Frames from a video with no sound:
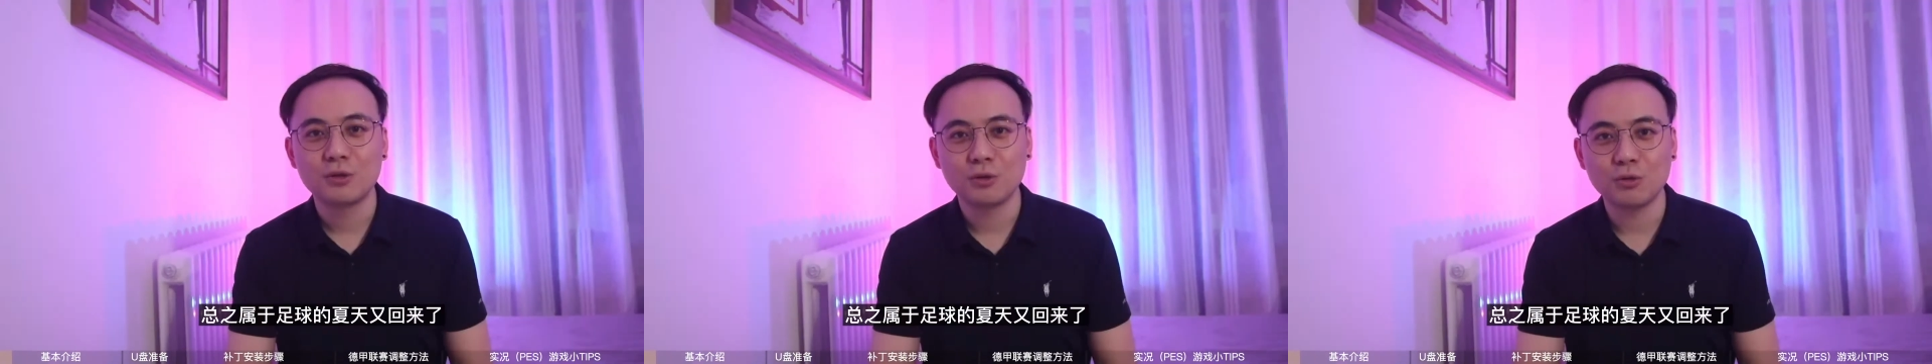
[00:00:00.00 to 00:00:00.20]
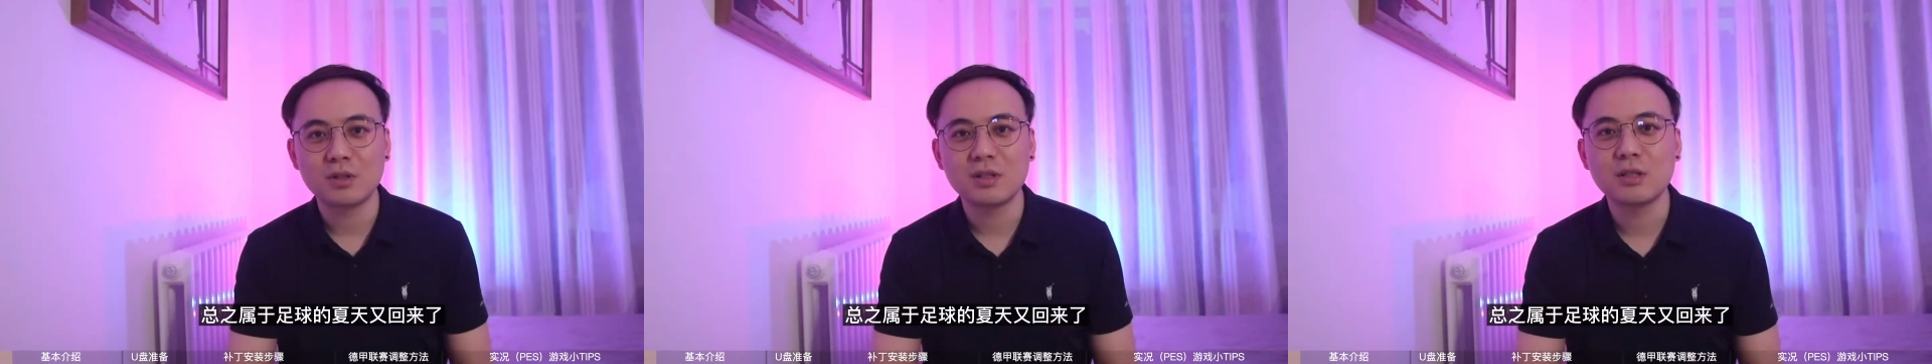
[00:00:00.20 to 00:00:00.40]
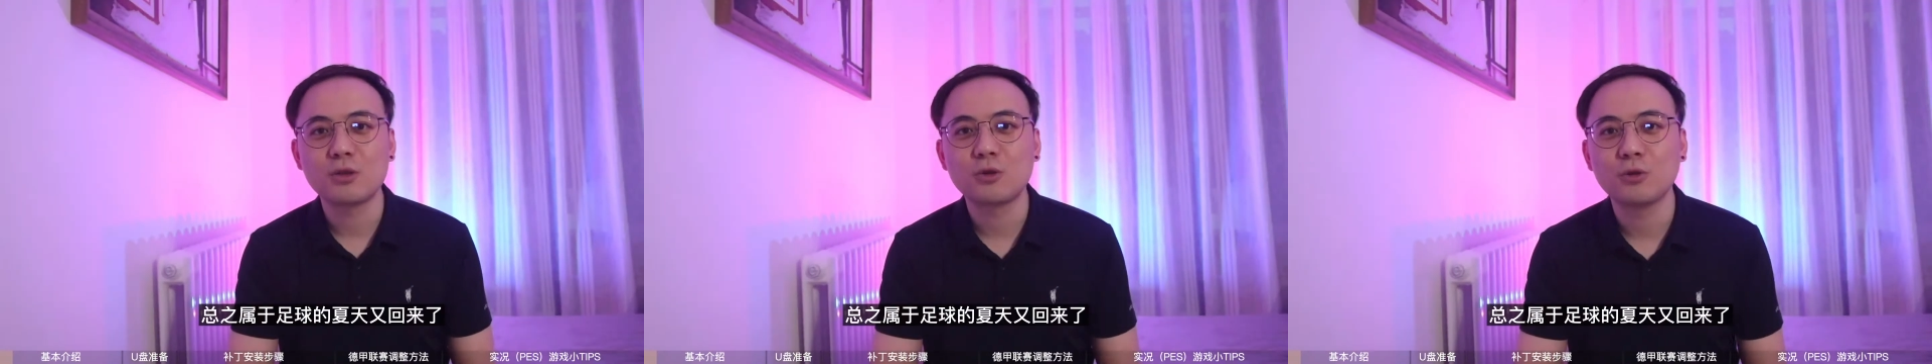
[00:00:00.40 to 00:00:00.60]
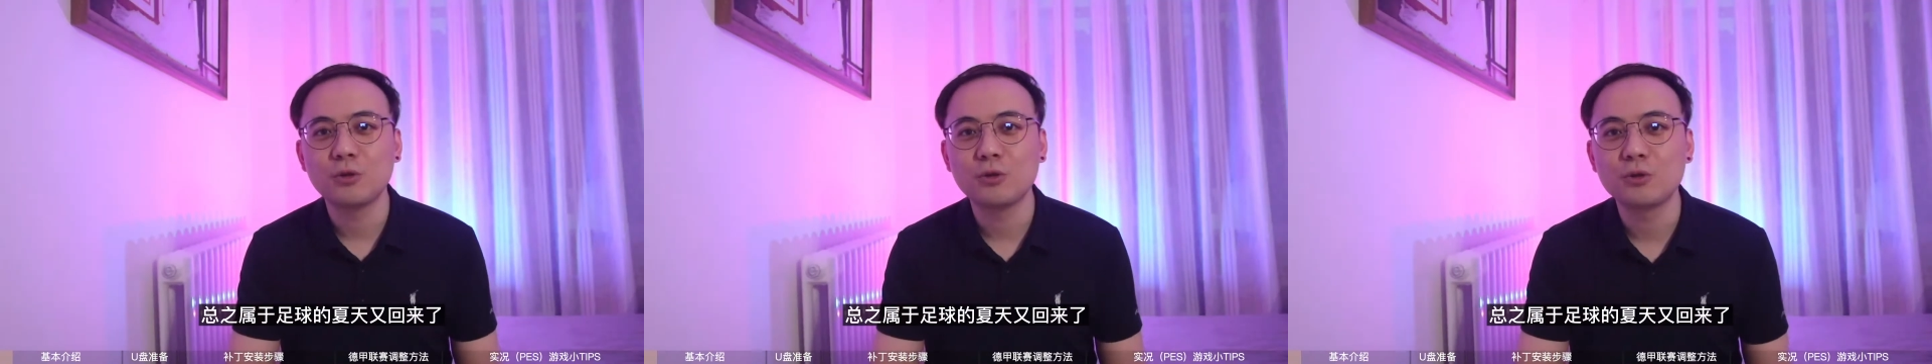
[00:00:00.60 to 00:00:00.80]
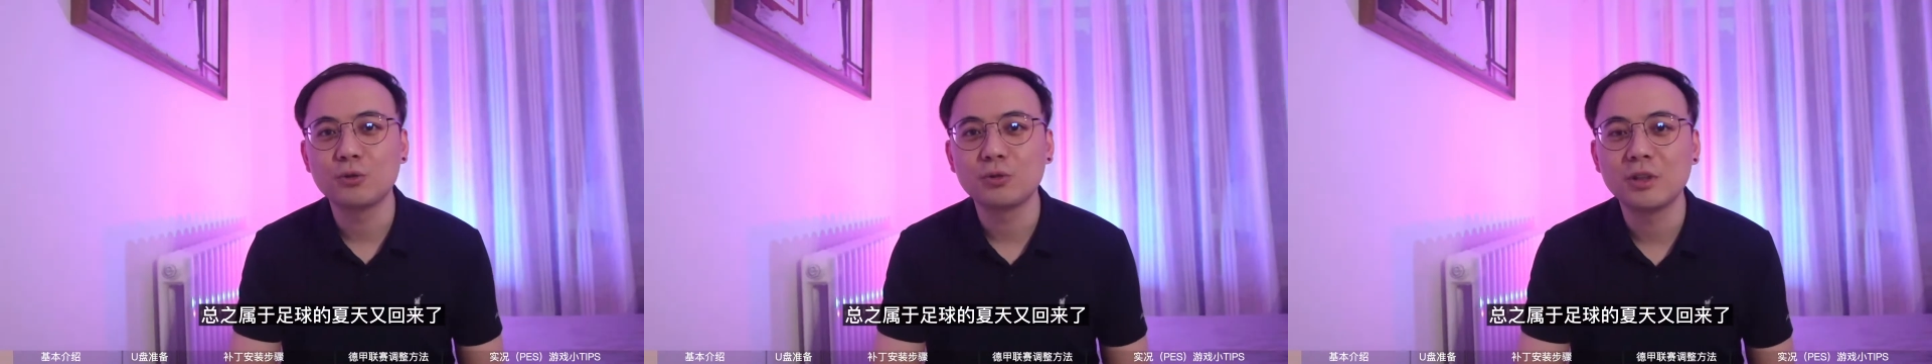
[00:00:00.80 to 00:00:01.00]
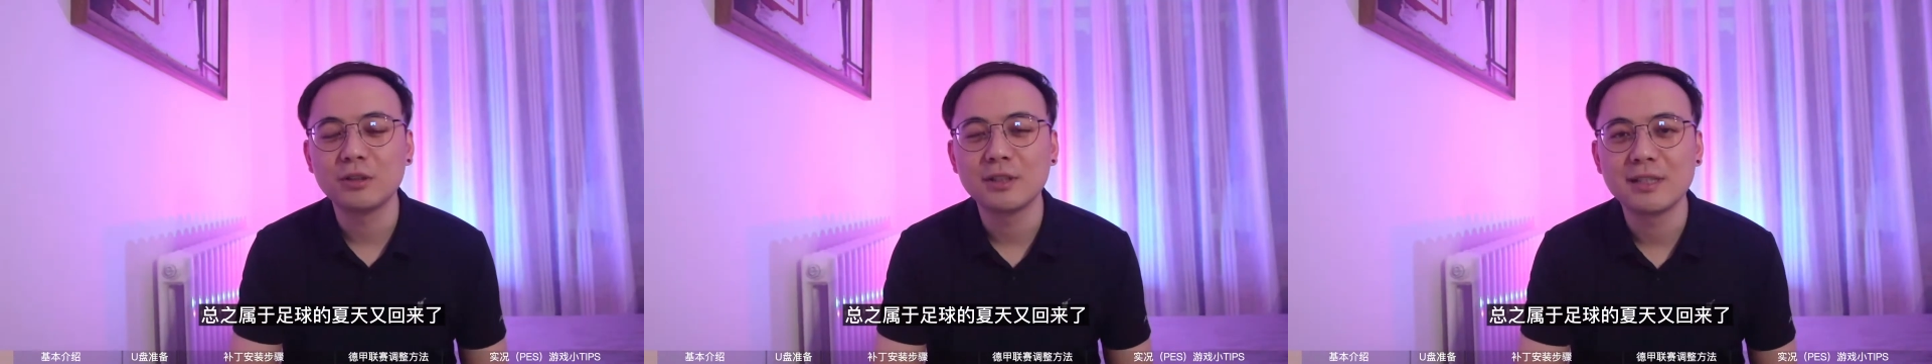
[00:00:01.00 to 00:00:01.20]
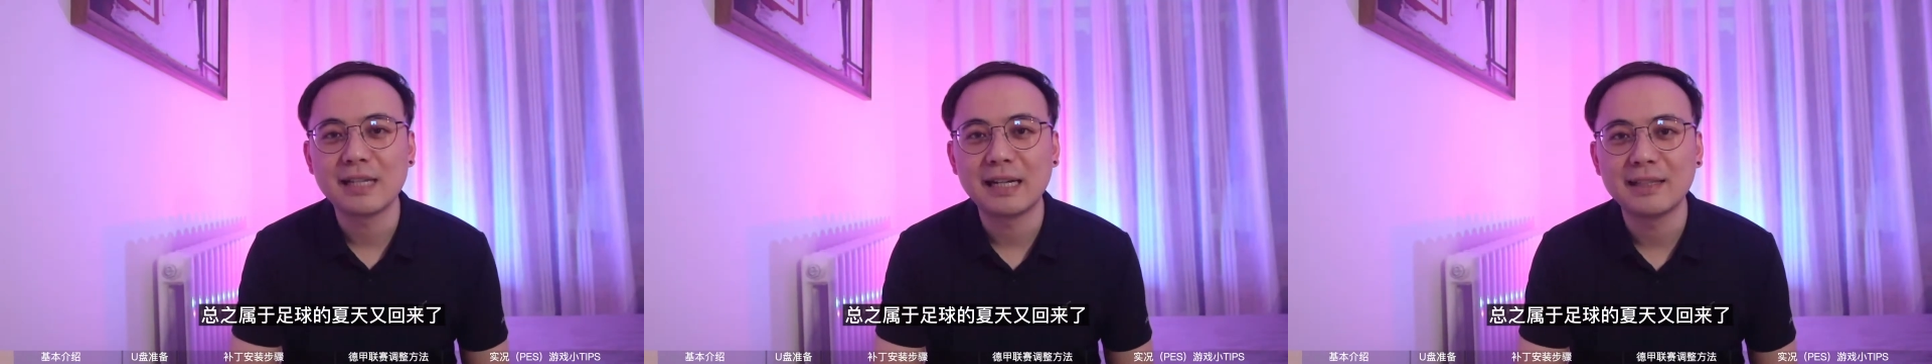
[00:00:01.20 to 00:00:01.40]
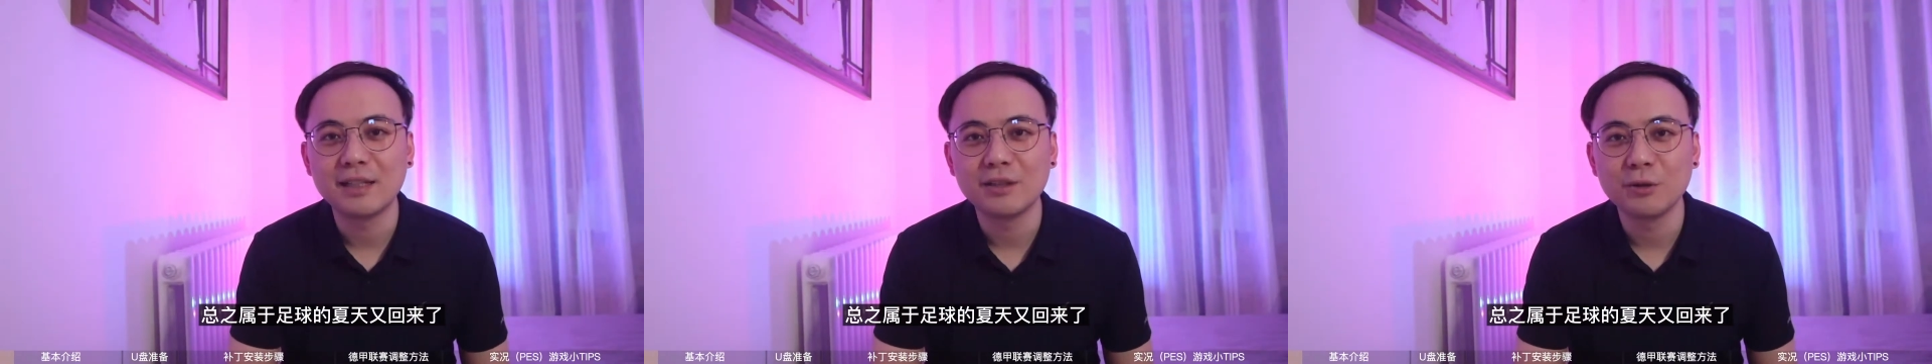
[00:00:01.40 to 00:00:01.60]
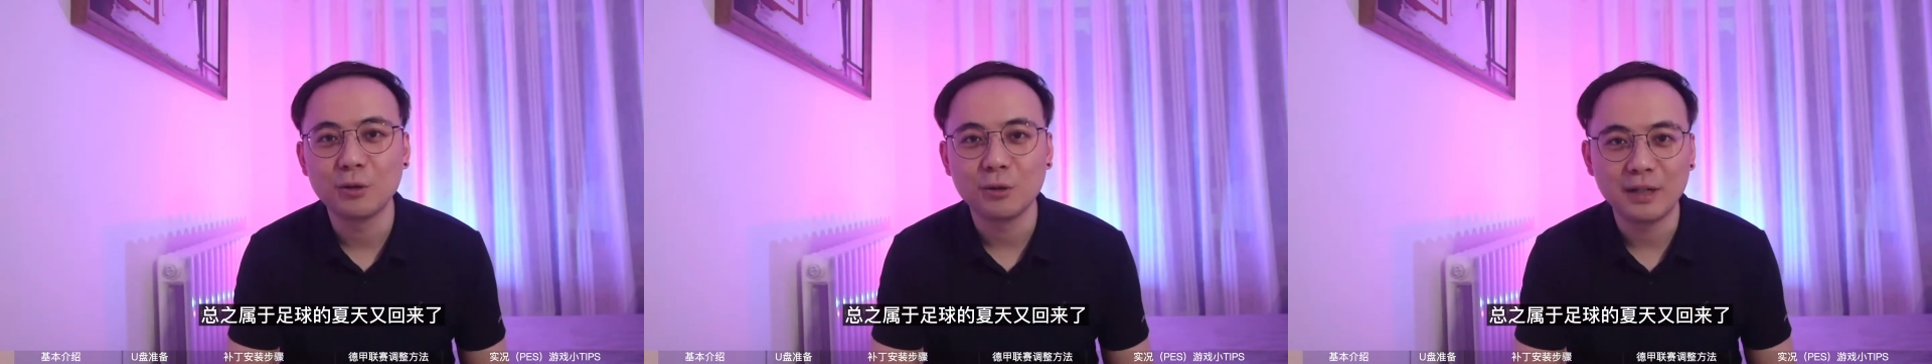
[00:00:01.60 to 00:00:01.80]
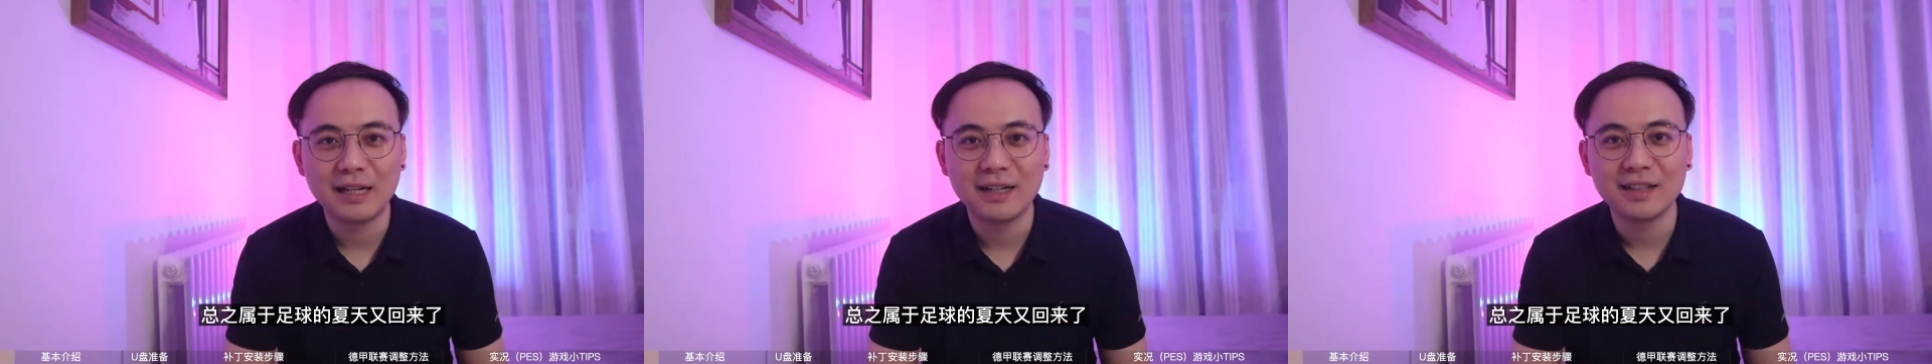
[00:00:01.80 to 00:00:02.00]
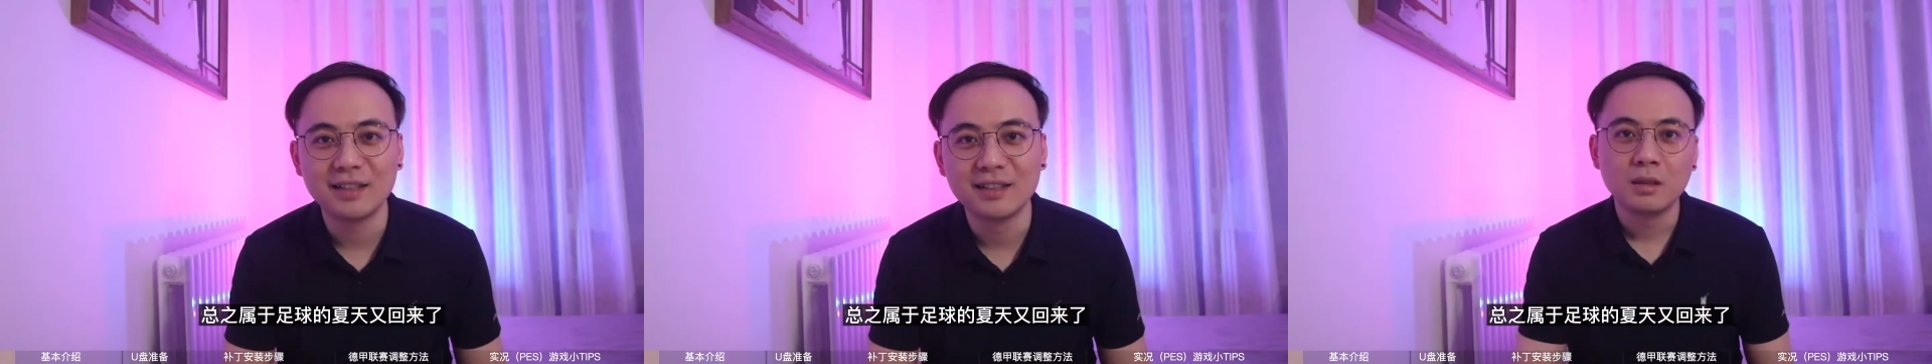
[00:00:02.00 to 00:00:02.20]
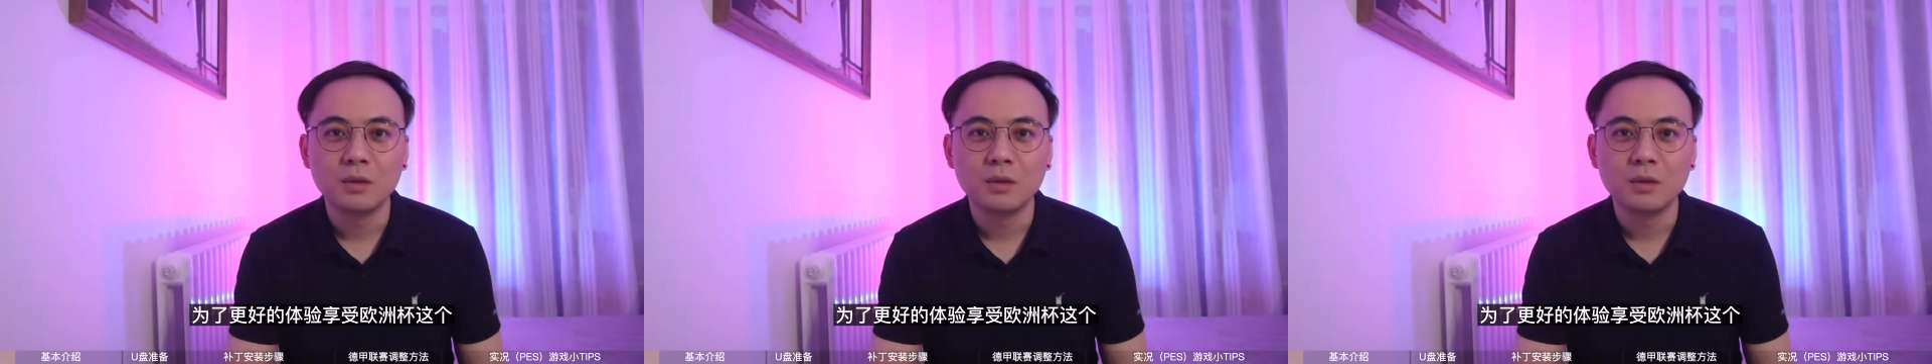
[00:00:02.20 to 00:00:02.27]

总之，属于足球的夏天又回来了。